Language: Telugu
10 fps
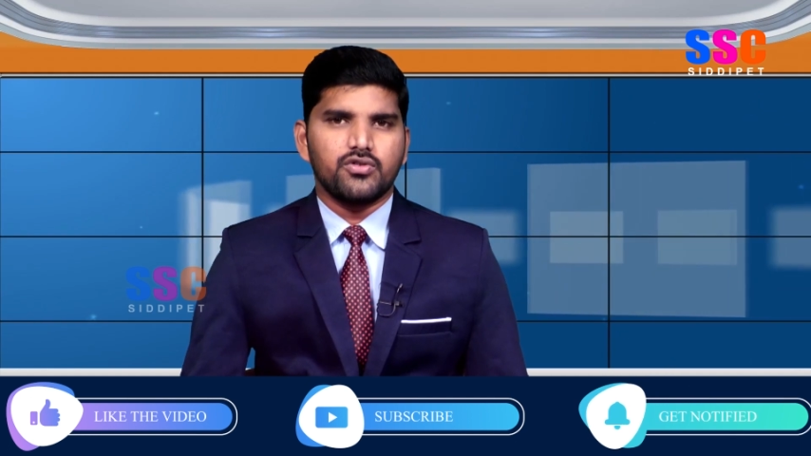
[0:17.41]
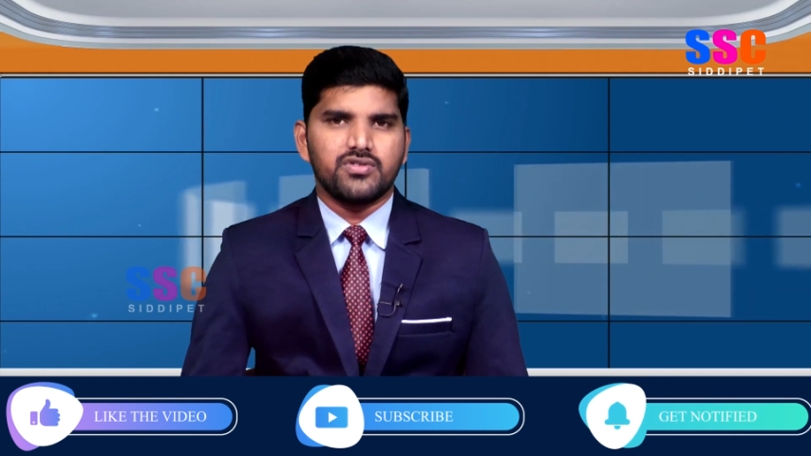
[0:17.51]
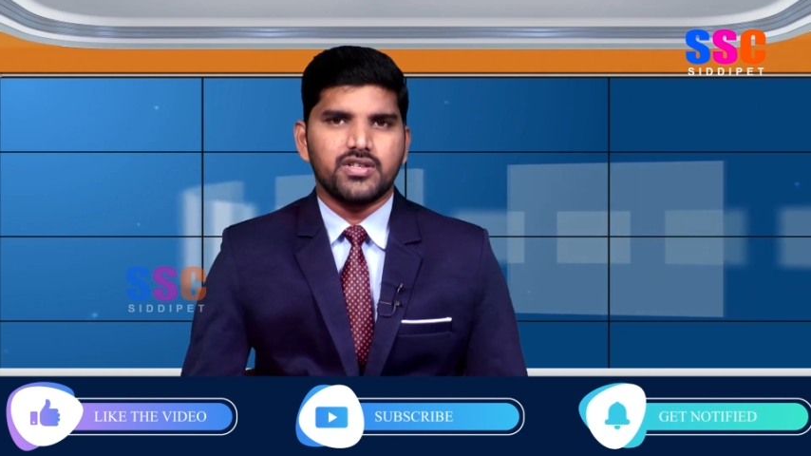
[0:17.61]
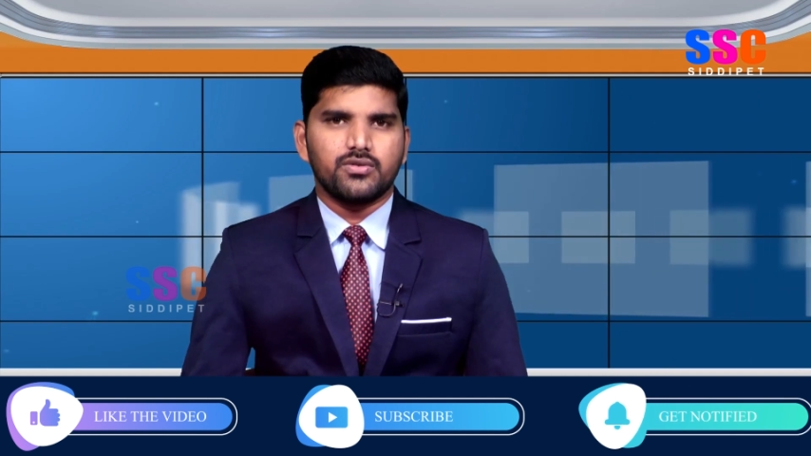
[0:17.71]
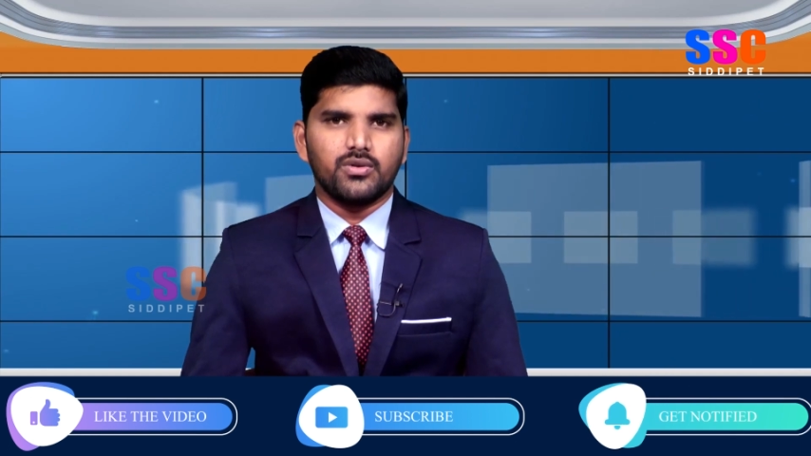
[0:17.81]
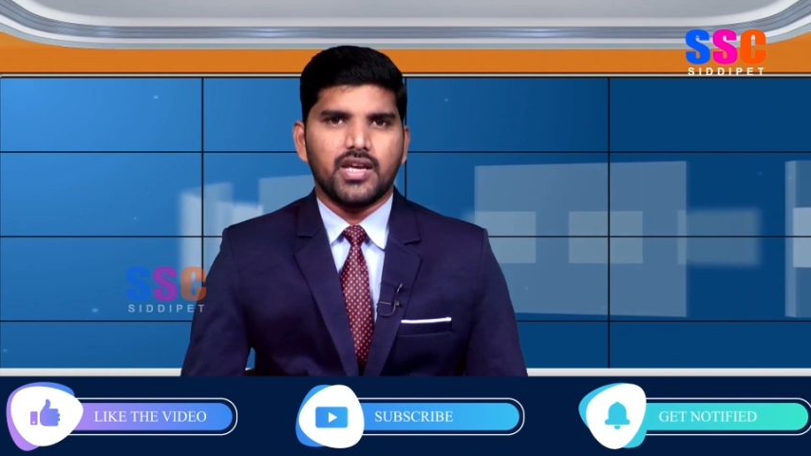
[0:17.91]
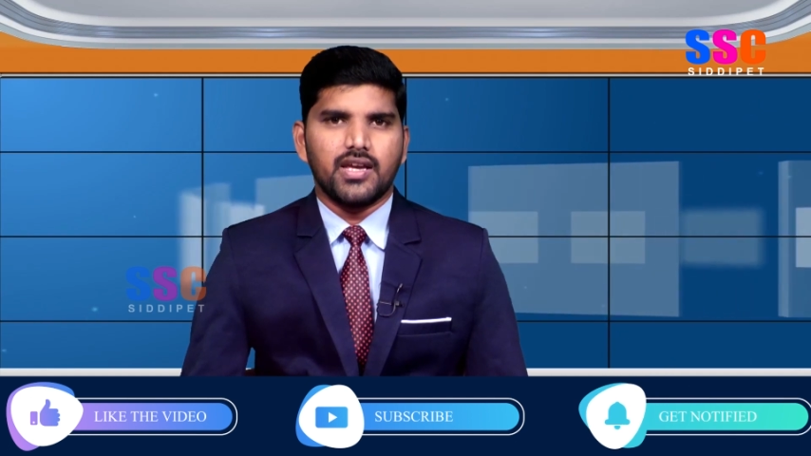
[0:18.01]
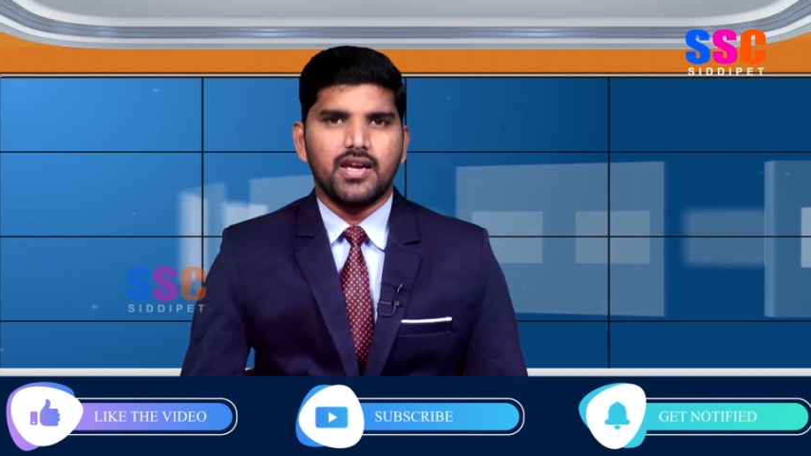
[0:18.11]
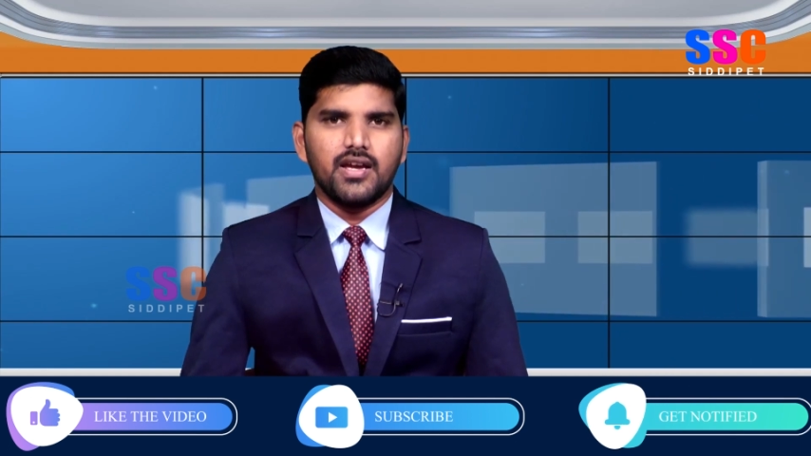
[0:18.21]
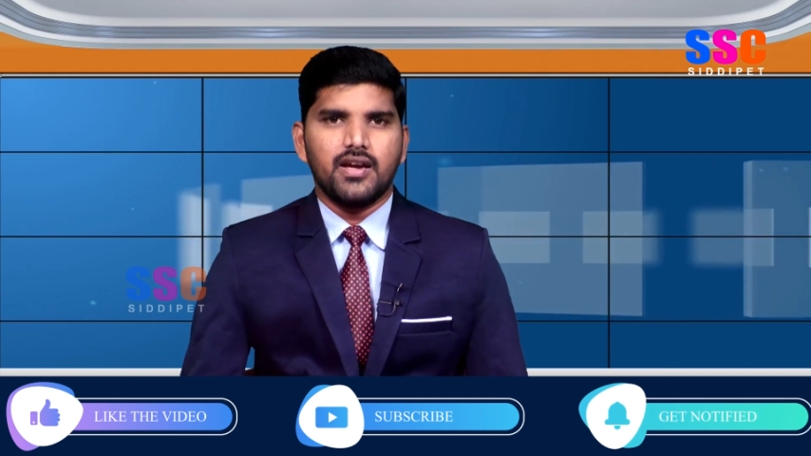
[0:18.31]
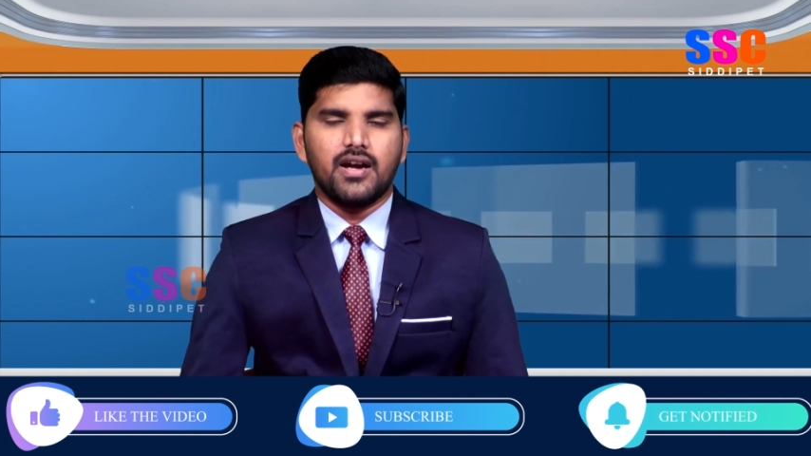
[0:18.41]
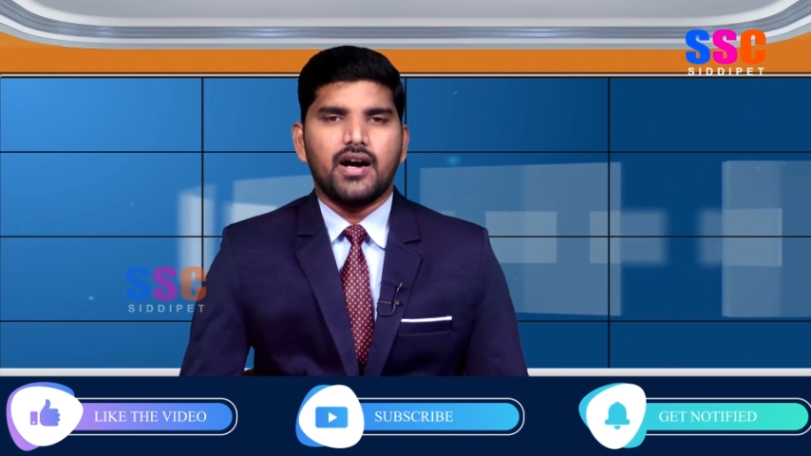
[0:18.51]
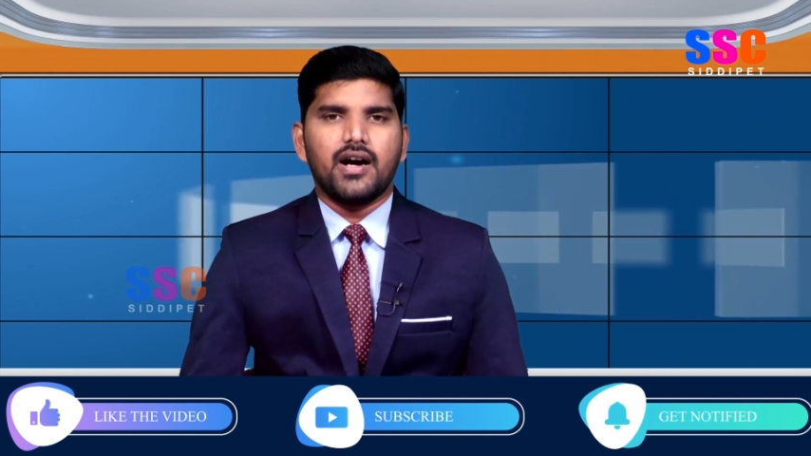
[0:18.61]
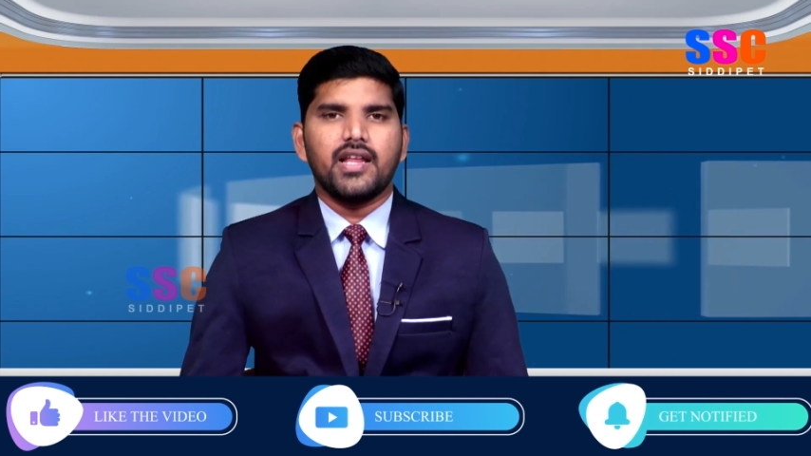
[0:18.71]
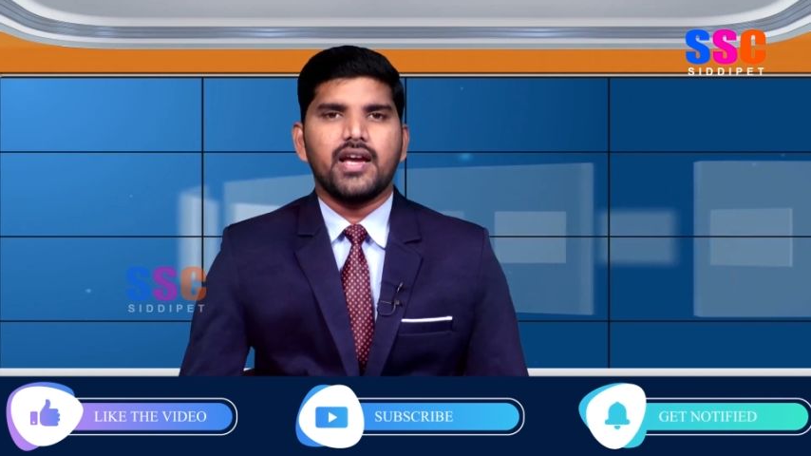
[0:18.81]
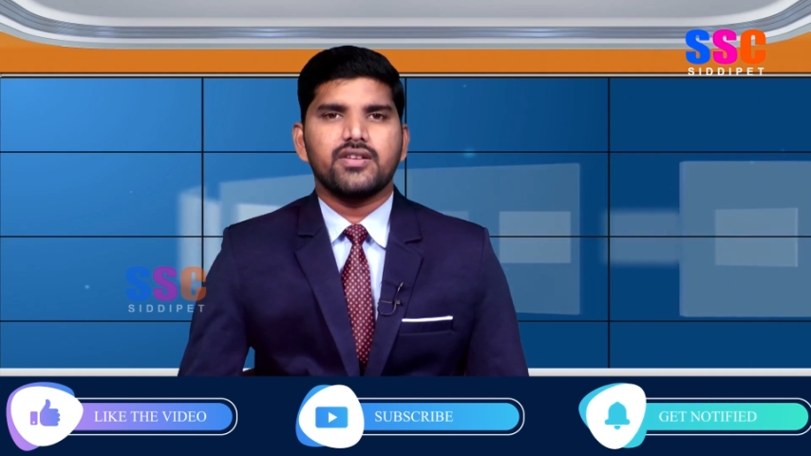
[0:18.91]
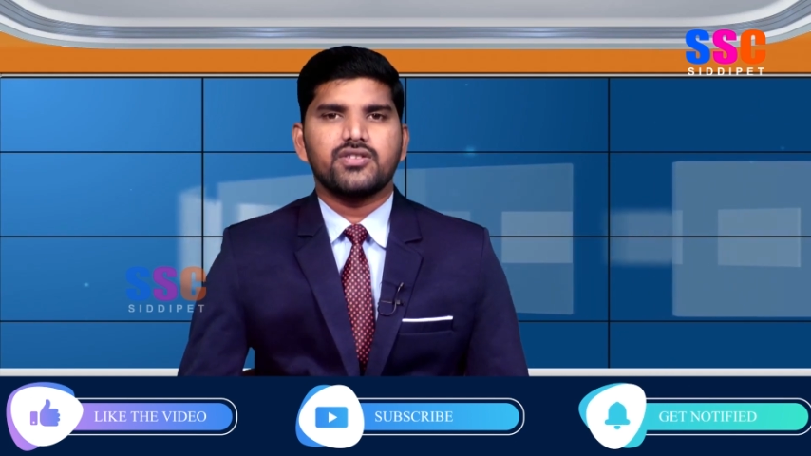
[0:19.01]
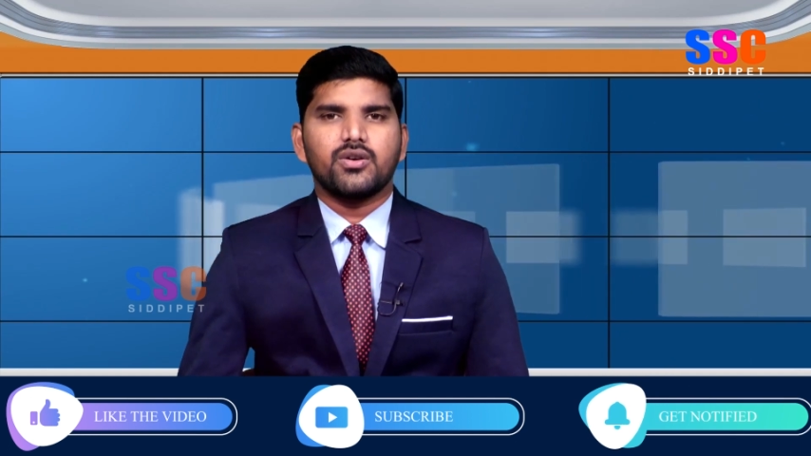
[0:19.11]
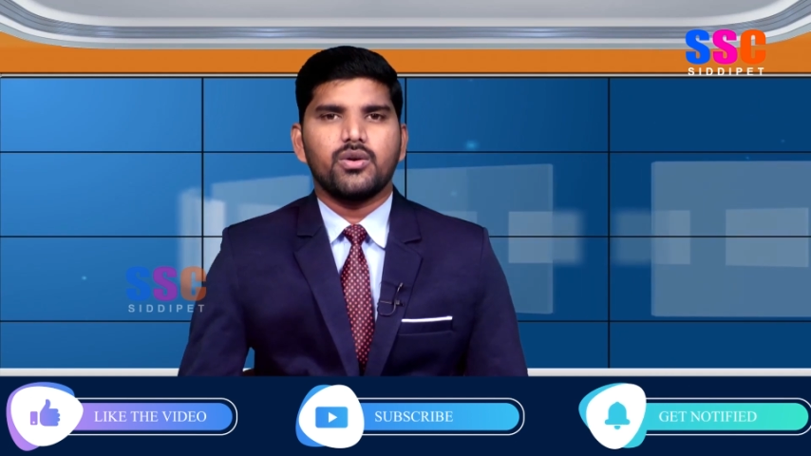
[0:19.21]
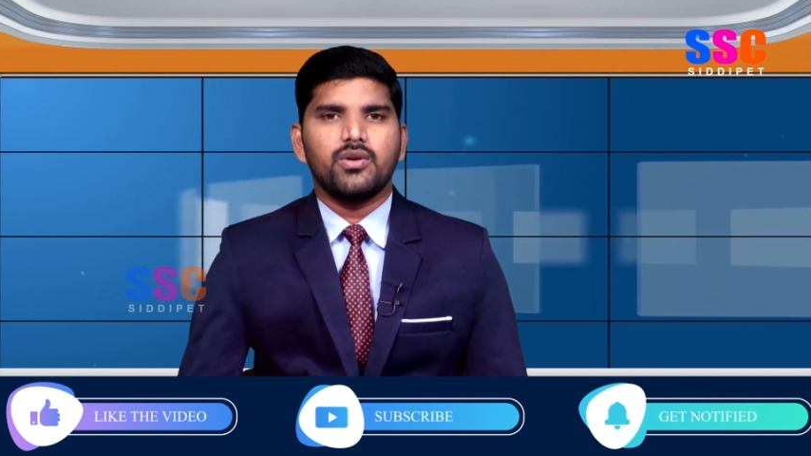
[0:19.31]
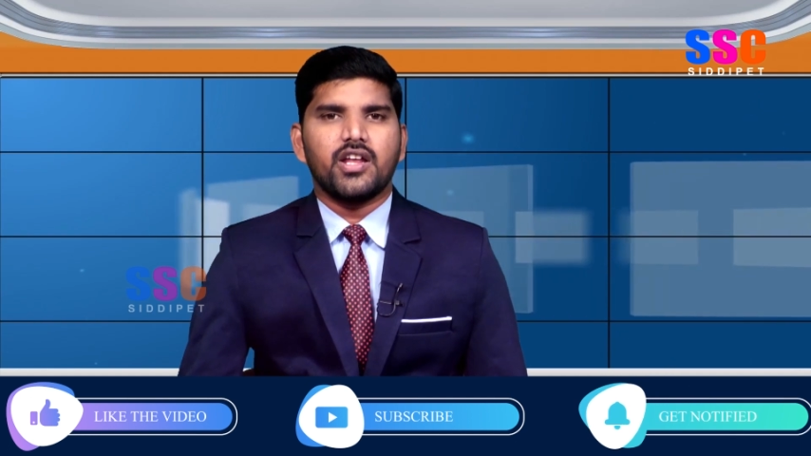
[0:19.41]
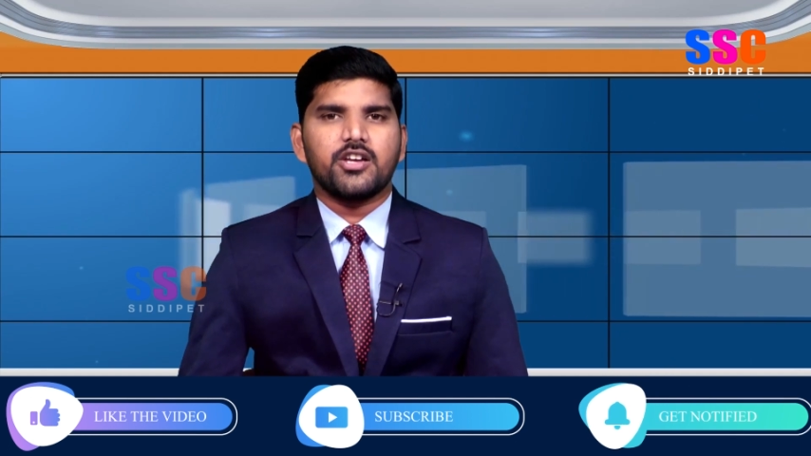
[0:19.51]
చోటు చేసుకుంది ఆలయ అర్చకులు